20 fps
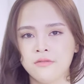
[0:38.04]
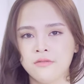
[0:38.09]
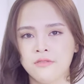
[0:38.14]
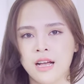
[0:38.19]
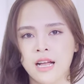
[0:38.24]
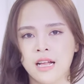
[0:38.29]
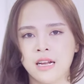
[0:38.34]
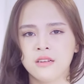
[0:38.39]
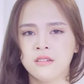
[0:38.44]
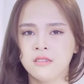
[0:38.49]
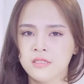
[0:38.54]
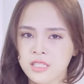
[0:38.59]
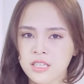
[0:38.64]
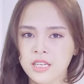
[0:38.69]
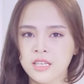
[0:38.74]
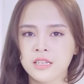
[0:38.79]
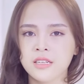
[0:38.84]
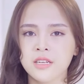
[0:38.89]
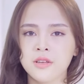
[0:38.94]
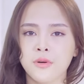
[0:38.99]
Và đương
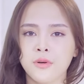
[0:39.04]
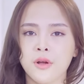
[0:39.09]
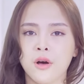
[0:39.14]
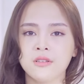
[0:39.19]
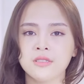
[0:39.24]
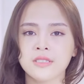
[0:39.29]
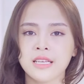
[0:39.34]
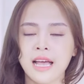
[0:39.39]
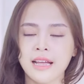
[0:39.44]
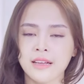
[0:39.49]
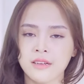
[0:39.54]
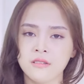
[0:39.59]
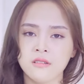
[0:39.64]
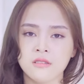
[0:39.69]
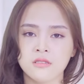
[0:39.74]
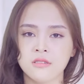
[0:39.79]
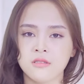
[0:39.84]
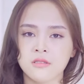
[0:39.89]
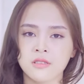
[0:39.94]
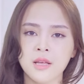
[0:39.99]
nhiên điều đó sẽ ảnh
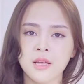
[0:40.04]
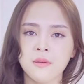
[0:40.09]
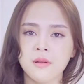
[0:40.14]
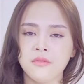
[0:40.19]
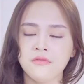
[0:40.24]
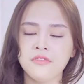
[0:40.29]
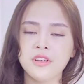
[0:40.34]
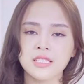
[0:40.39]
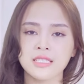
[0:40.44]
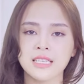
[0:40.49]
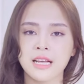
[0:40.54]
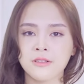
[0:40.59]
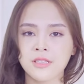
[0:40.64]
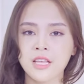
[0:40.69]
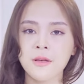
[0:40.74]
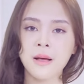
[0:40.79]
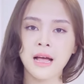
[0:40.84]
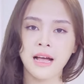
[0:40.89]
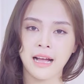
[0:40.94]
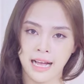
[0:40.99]
hưởng trực tiếp đến việc giao
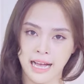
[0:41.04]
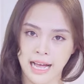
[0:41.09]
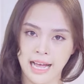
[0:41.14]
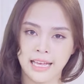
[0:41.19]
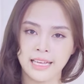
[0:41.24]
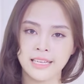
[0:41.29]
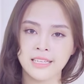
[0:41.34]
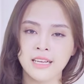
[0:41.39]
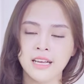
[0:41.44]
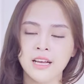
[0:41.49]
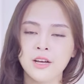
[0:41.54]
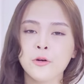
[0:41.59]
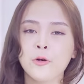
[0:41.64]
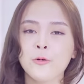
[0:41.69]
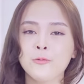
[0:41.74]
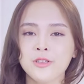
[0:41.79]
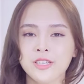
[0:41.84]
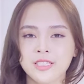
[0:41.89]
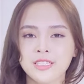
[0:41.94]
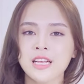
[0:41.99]
tiếp hàng ngày
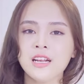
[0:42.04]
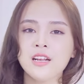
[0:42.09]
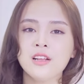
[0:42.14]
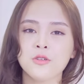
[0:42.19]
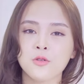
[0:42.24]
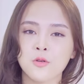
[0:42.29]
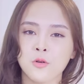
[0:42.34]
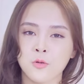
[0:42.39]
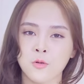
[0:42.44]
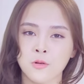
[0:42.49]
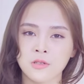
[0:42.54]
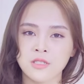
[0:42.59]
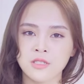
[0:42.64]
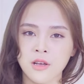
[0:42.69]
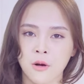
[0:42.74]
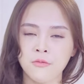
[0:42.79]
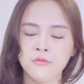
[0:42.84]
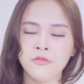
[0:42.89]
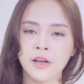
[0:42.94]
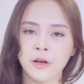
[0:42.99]
cũng như chất lượng của cuộc
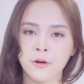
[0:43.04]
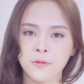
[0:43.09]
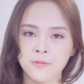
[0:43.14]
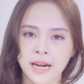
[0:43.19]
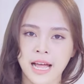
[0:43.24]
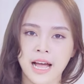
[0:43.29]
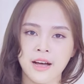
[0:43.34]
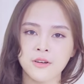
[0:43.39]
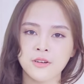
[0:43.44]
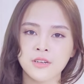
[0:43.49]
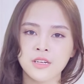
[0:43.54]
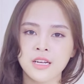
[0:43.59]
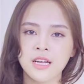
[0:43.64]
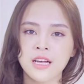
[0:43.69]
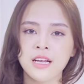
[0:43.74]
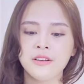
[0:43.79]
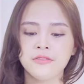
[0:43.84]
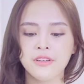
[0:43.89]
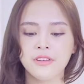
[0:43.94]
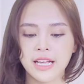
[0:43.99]
sống, phải không nào?
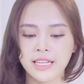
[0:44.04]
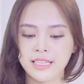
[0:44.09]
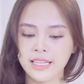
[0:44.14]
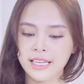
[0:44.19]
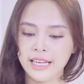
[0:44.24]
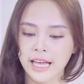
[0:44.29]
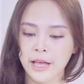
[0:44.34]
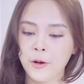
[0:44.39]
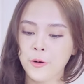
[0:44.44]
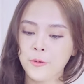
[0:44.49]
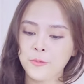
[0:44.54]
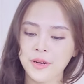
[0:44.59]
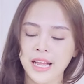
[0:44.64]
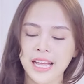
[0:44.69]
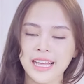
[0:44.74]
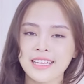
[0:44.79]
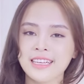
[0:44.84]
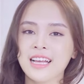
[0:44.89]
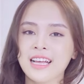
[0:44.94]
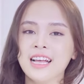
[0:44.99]
Vậy thì ngày hôm
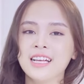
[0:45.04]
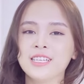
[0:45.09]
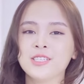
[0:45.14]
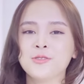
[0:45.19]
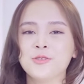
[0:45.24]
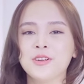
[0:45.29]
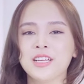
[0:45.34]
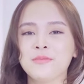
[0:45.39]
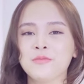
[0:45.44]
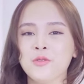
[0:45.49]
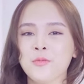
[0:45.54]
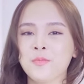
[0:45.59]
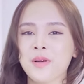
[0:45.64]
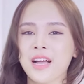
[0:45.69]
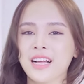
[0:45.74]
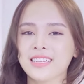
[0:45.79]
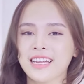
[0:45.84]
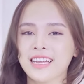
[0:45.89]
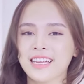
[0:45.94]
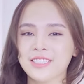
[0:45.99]
nay Julie muốn
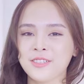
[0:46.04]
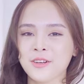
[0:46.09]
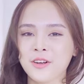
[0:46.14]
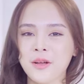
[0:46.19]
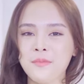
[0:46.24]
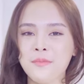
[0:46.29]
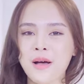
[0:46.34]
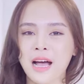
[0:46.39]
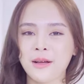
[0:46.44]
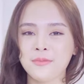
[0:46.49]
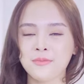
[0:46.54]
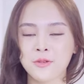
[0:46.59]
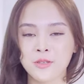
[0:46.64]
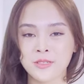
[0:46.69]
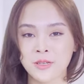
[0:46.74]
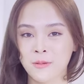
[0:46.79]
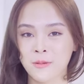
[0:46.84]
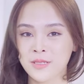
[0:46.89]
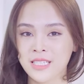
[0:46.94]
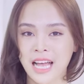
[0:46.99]
mang đến cho các bạn một
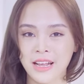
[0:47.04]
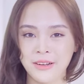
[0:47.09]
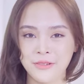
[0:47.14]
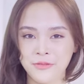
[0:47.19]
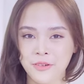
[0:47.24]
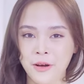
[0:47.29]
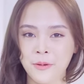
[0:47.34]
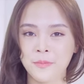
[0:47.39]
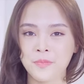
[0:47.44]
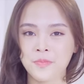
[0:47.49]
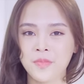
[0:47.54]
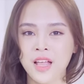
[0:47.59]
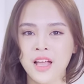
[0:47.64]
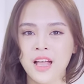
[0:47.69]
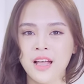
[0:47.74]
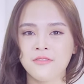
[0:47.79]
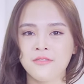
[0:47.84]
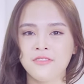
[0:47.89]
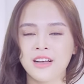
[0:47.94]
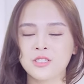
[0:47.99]
dòng sản phẩm
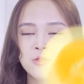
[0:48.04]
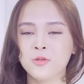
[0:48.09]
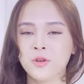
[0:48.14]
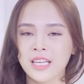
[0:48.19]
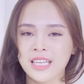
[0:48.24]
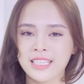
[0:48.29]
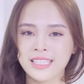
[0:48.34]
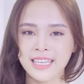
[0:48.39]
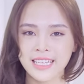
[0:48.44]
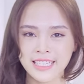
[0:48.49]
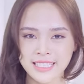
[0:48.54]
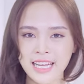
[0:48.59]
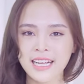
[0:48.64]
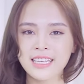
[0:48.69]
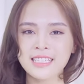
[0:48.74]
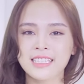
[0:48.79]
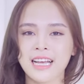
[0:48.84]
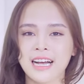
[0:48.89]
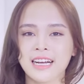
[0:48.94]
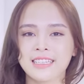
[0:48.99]
và Julie tin
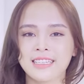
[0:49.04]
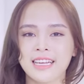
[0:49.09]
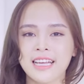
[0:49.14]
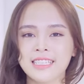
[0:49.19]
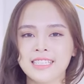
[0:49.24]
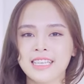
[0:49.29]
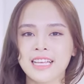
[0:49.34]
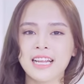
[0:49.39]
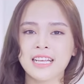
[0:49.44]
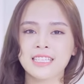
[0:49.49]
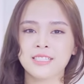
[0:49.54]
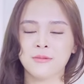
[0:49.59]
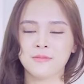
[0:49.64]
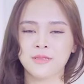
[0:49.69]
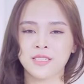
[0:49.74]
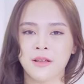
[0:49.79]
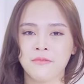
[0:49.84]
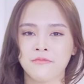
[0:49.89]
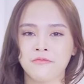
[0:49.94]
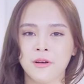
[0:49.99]
chắc rằng đây sẽ là dòng
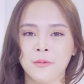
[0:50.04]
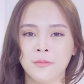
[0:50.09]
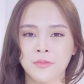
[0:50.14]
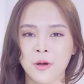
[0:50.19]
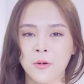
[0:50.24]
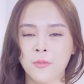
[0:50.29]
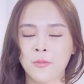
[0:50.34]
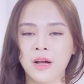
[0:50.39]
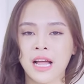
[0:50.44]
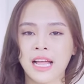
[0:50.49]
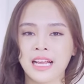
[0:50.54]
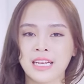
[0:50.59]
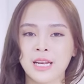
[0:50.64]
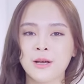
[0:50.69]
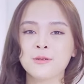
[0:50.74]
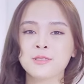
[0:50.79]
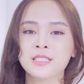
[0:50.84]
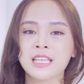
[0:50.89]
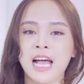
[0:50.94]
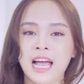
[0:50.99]
sản phẩm đồng hành
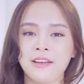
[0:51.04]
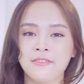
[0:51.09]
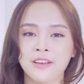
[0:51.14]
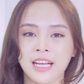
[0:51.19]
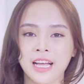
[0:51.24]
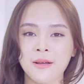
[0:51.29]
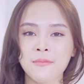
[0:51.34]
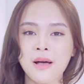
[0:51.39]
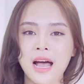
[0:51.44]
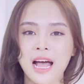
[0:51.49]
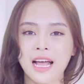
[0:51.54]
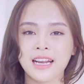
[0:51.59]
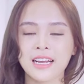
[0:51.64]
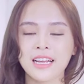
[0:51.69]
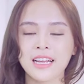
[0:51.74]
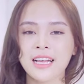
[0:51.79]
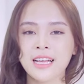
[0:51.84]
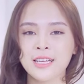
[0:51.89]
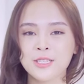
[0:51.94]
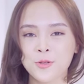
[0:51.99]
lâu dài với các bạn,
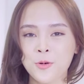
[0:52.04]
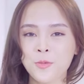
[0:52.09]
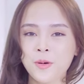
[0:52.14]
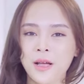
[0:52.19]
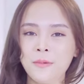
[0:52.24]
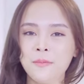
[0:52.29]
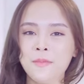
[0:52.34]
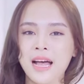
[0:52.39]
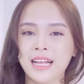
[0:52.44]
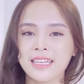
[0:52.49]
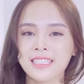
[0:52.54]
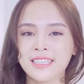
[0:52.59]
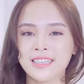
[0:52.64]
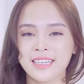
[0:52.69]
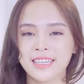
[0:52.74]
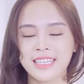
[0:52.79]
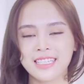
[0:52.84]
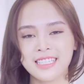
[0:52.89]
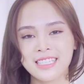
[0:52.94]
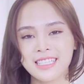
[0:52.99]
giúp các bạn trở nên